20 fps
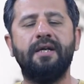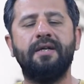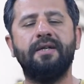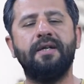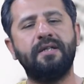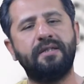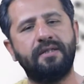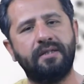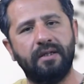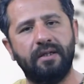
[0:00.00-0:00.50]

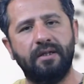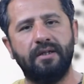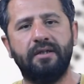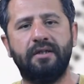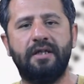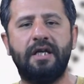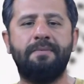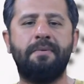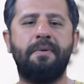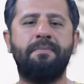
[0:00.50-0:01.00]

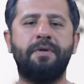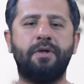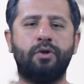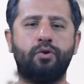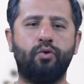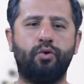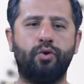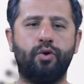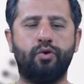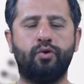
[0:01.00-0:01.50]
nasıl gibi bir
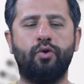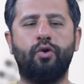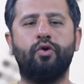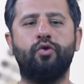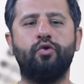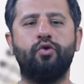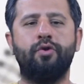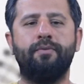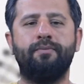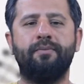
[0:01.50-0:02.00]
soruyu
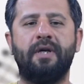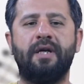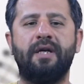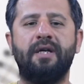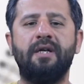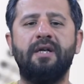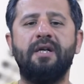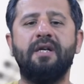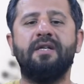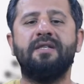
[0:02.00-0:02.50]

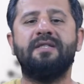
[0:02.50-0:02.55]
sorduğumda